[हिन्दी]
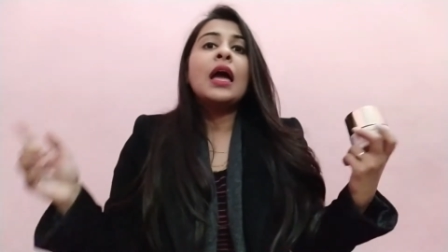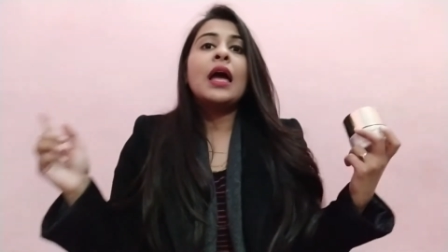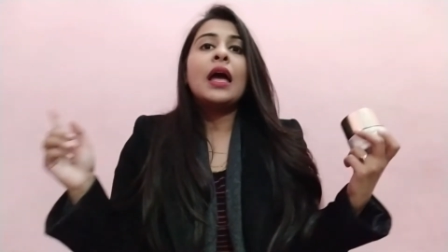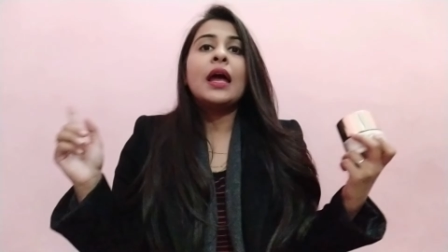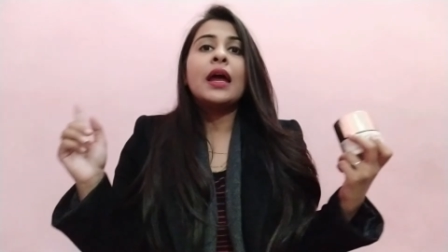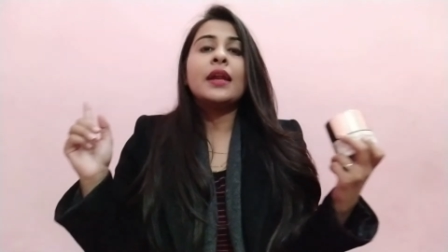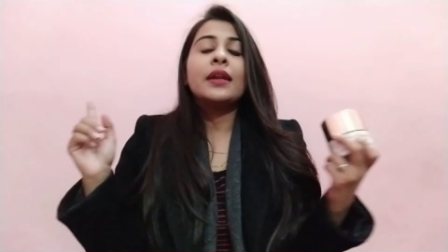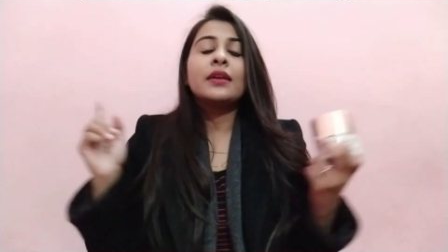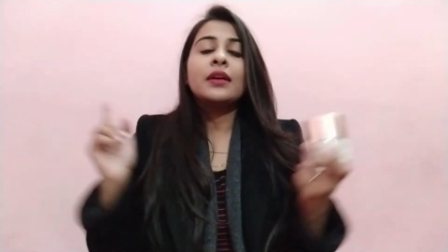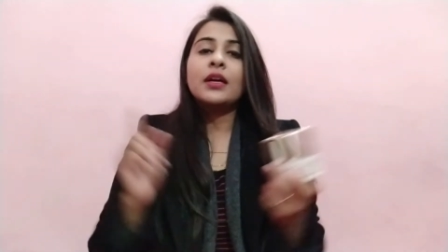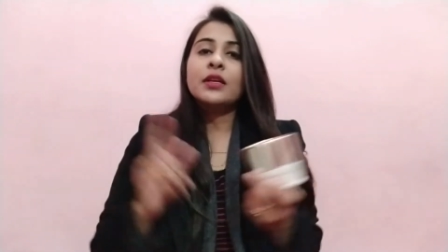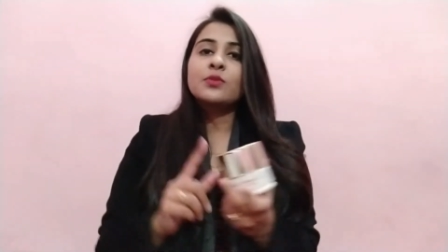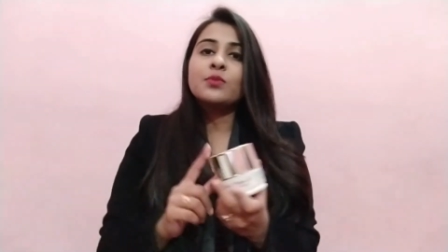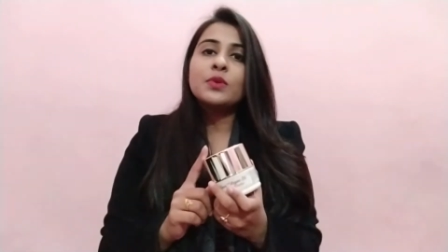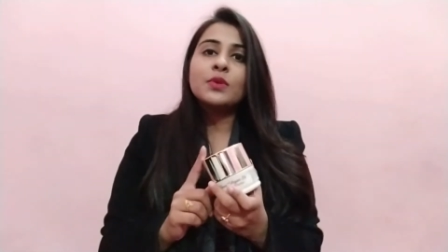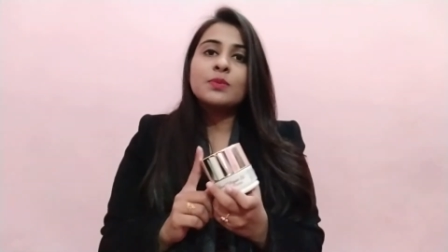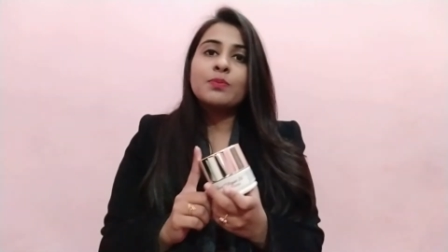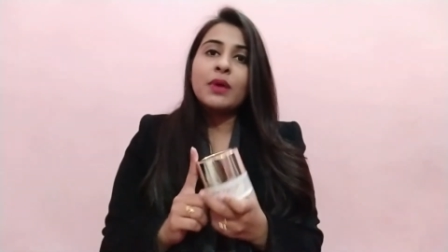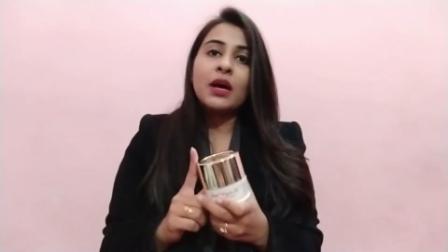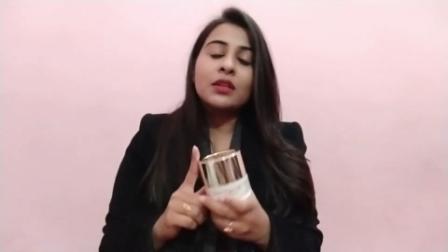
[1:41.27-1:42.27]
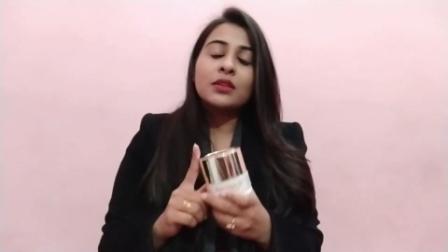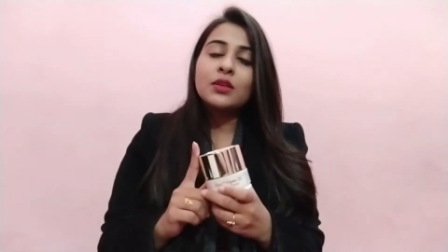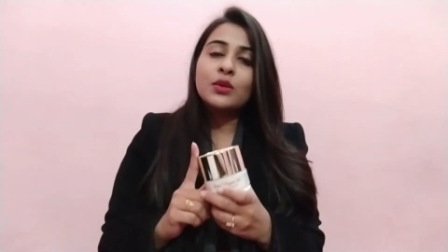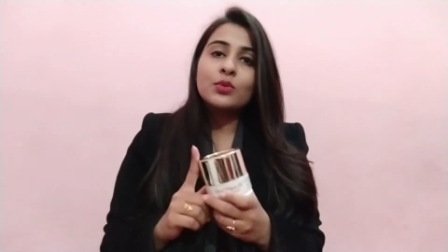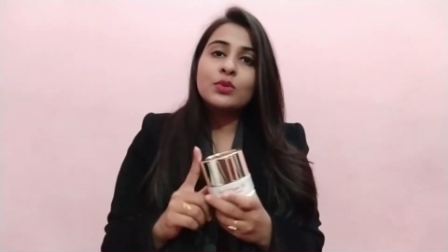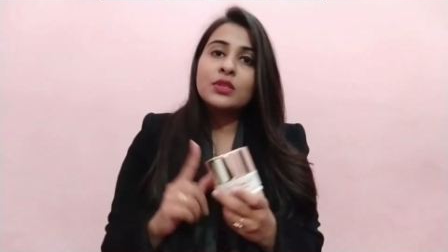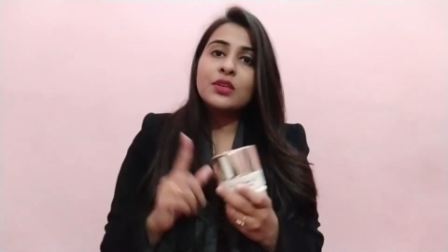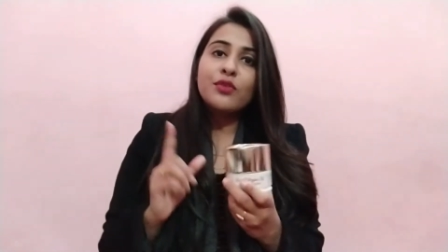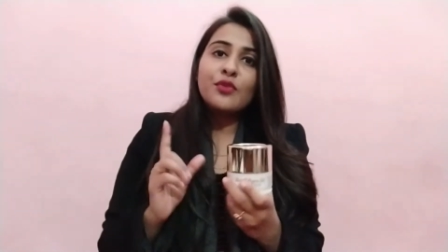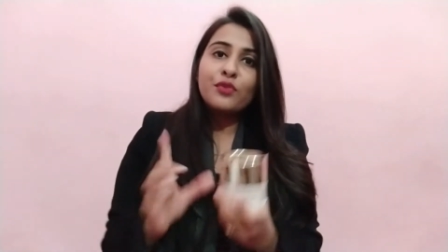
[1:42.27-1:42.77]
एंड गाइज मैं बात
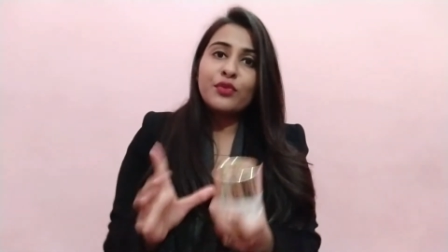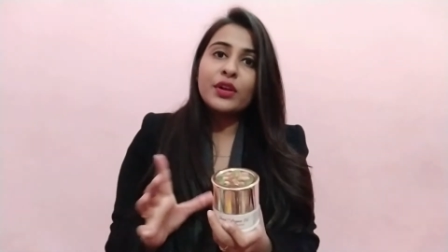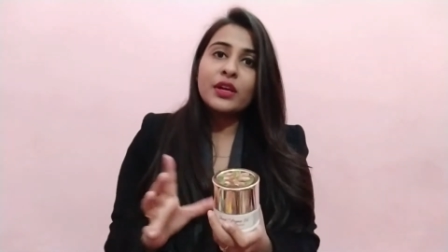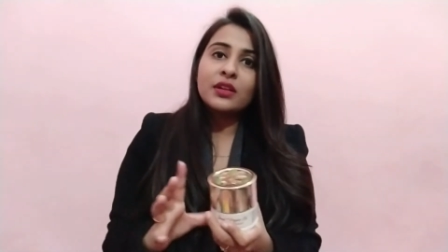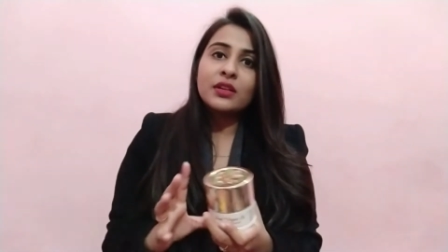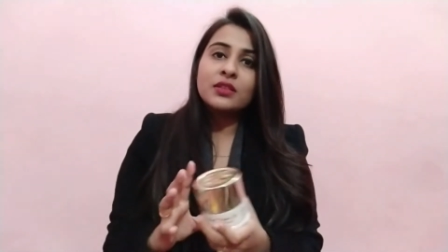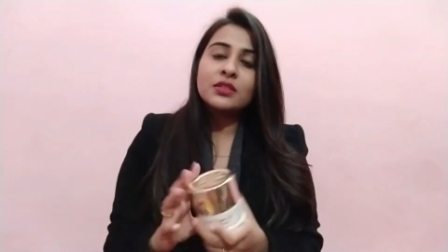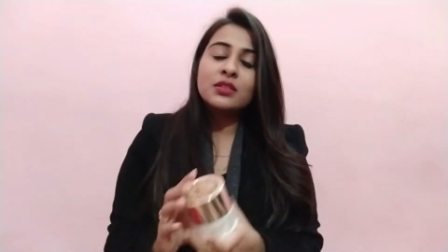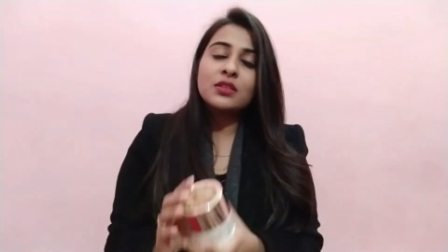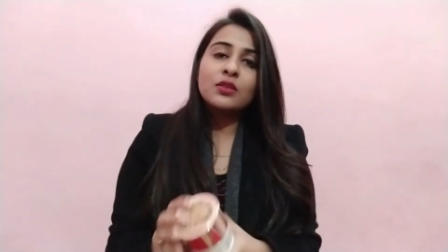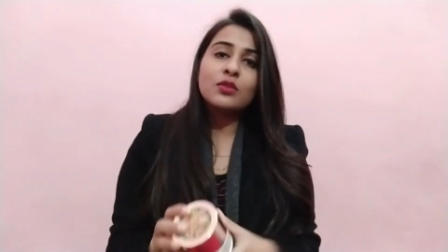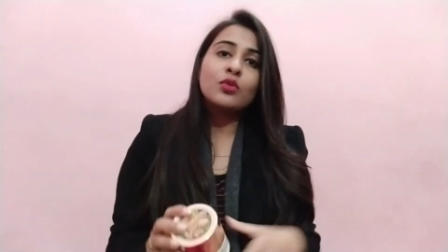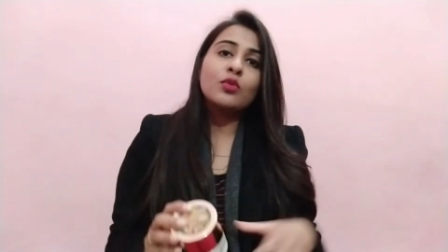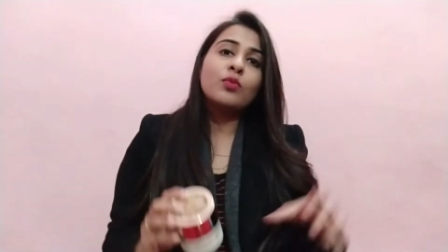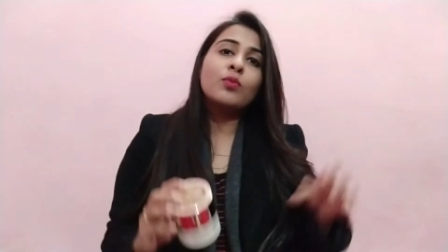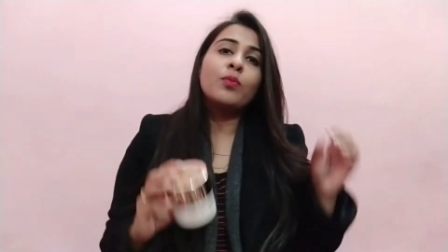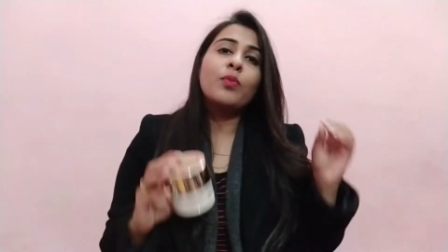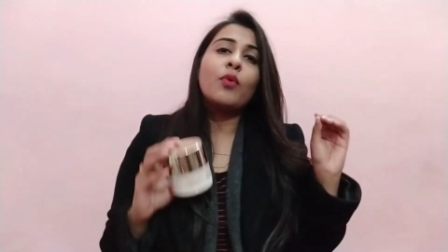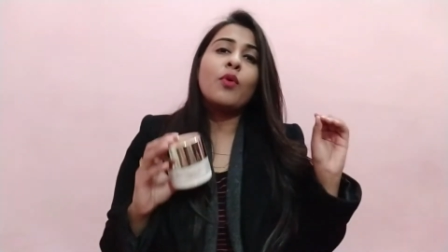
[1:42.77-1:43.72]
करूँ इसकी फ्रेग्रेंस की तो